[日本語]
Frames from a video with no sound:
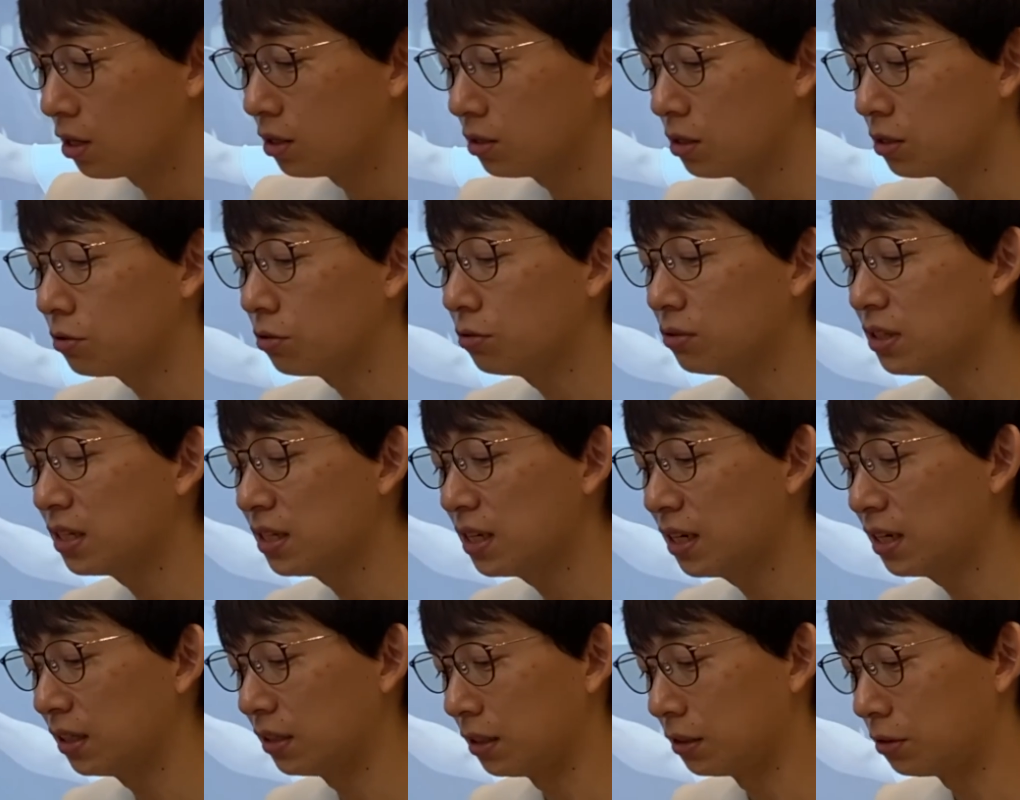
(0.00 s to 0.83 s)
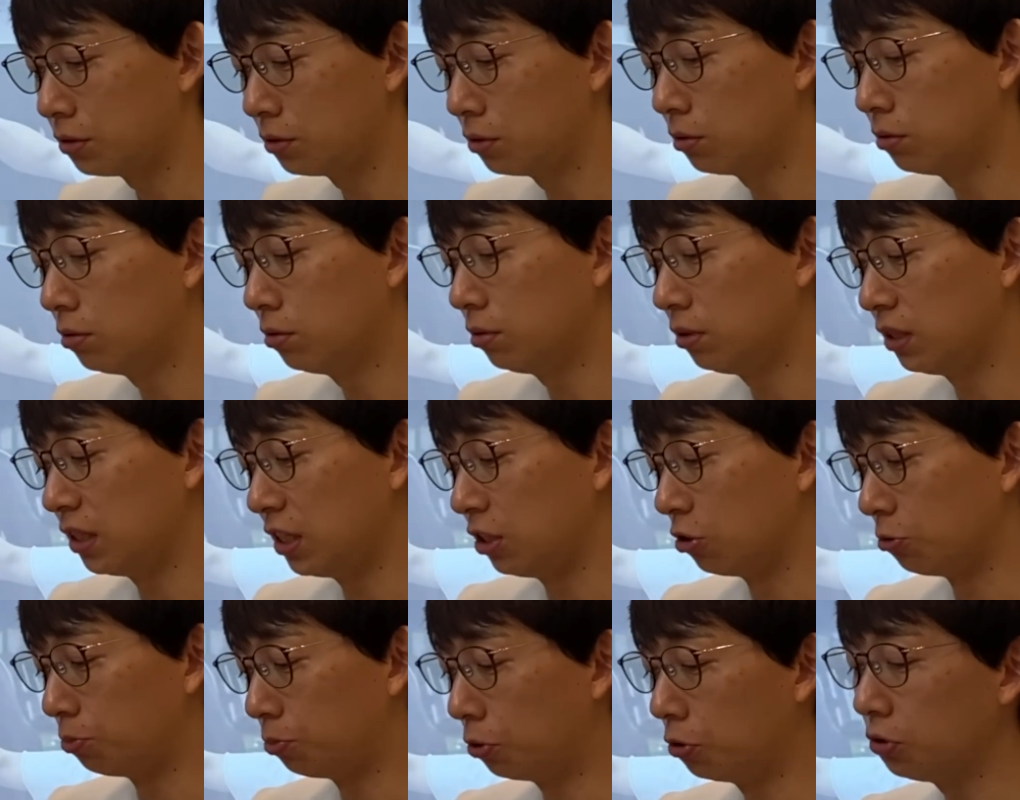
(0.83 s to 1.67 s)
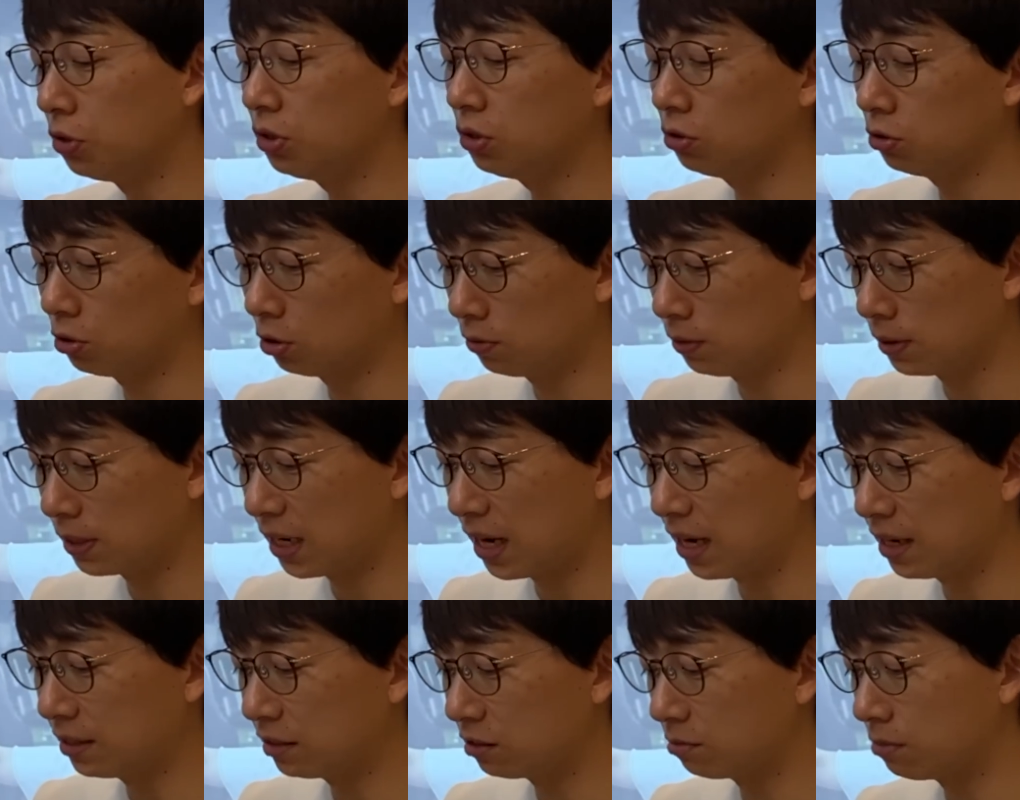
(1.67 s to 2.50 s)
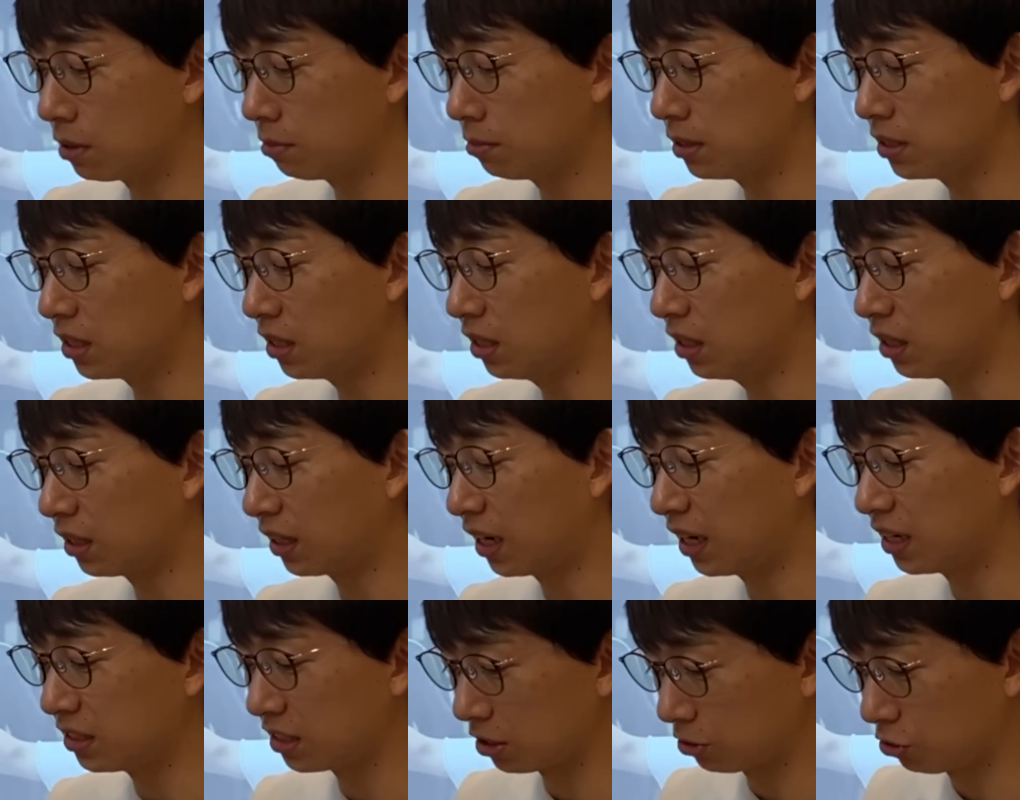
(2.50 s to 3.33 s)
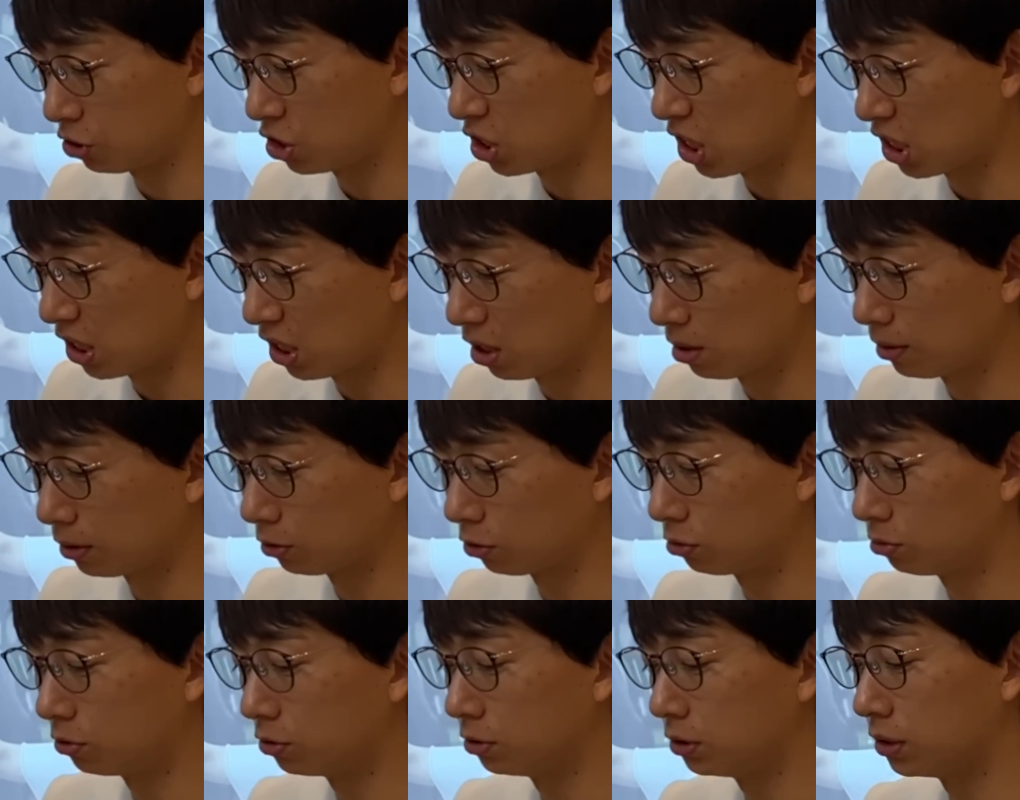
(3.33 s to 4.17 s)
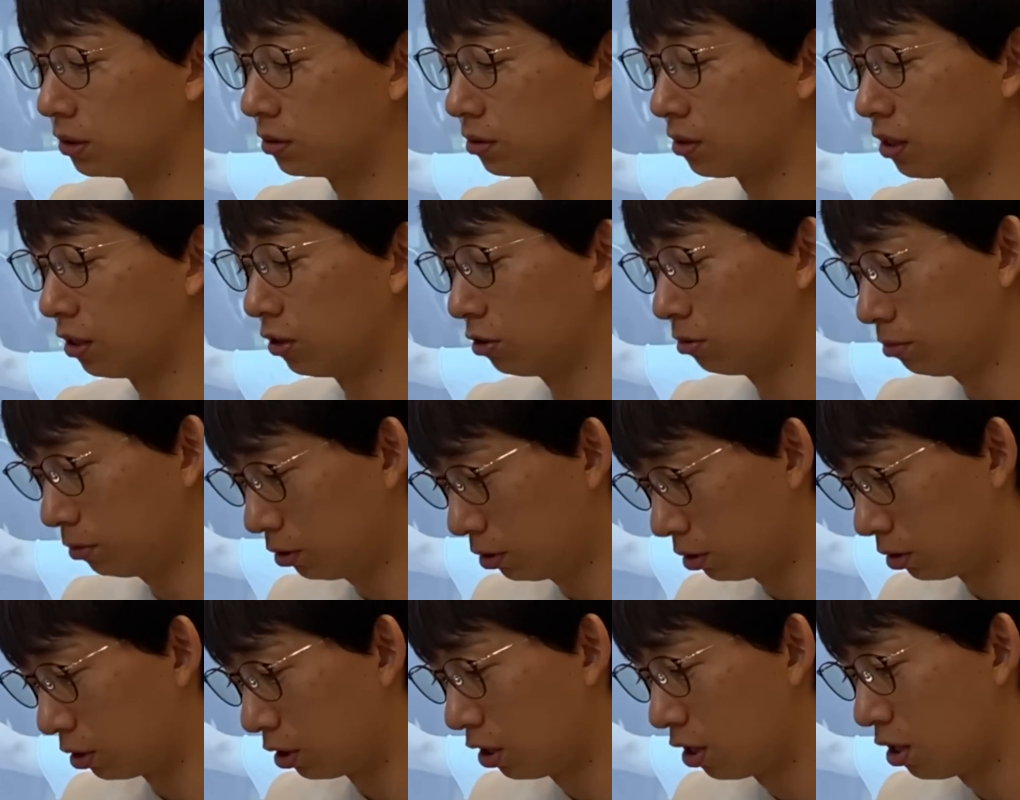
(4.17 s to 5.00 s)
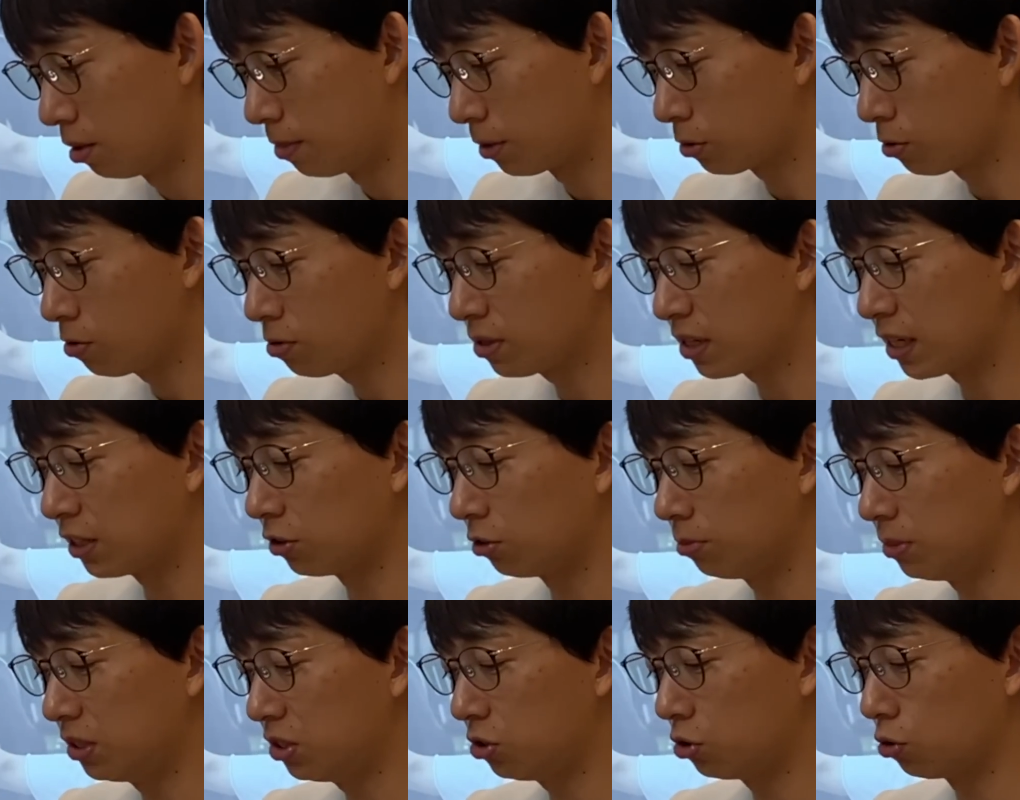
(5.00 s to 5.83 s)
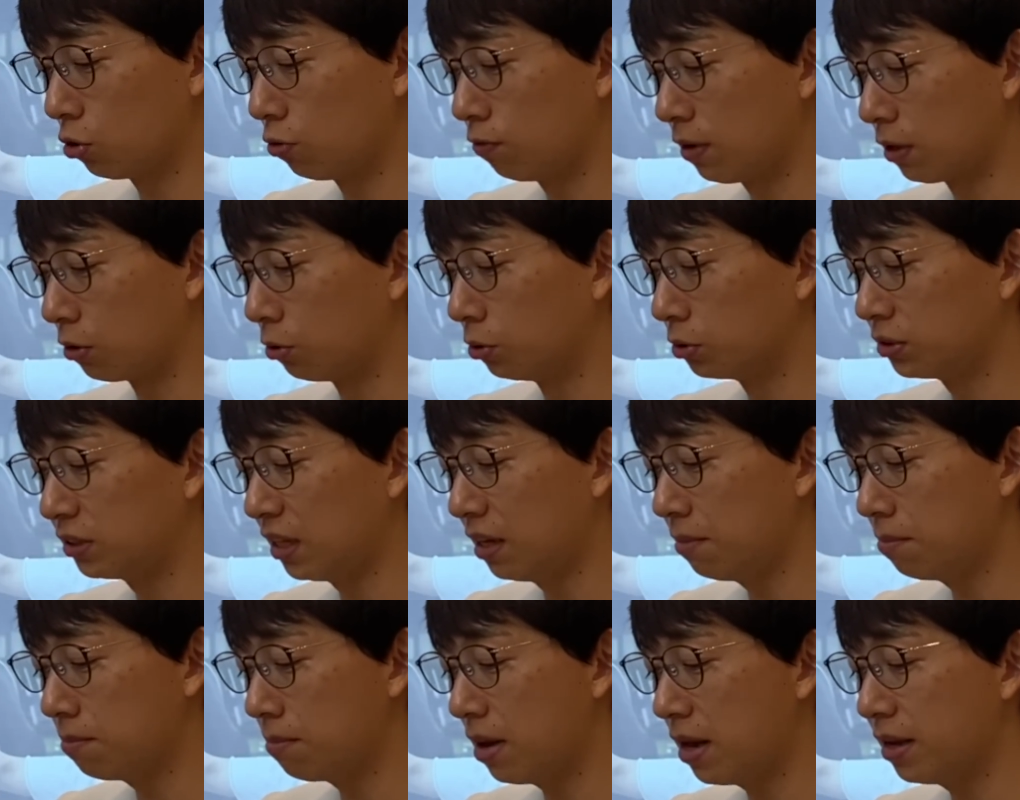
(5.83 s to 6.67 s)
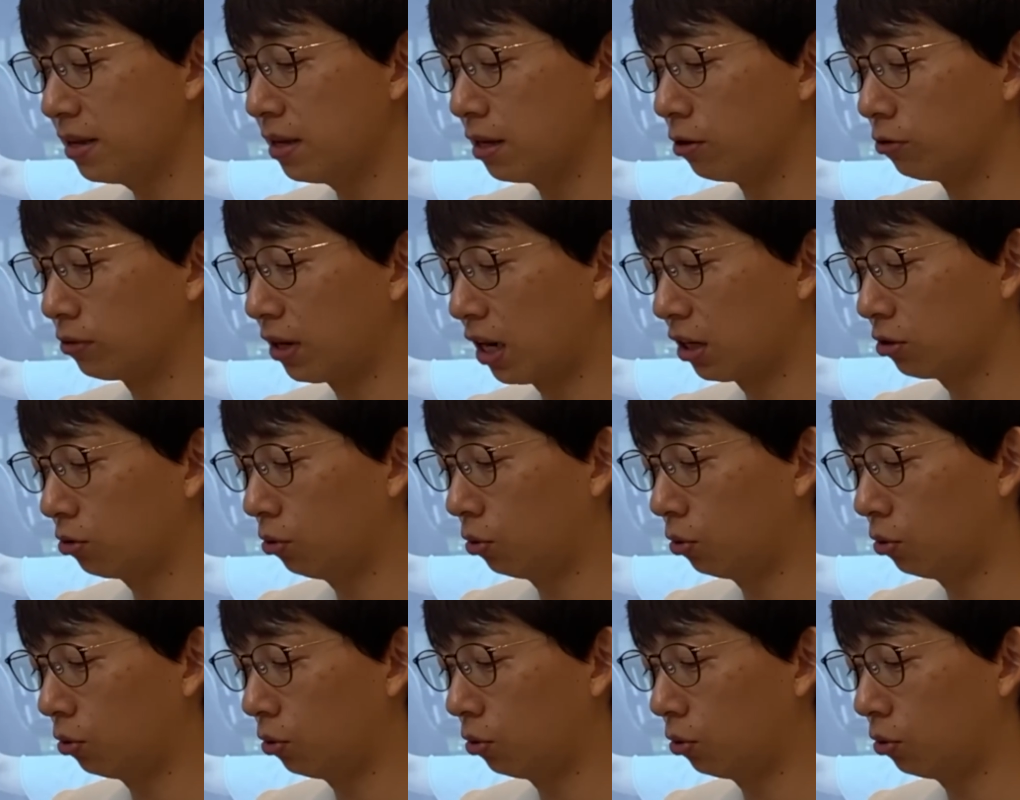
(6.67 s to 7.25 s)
で、そんな中でストーリーのポイントをかいつまみながら解釈していければと思うんですけれども、今回のミッションは5000万円を確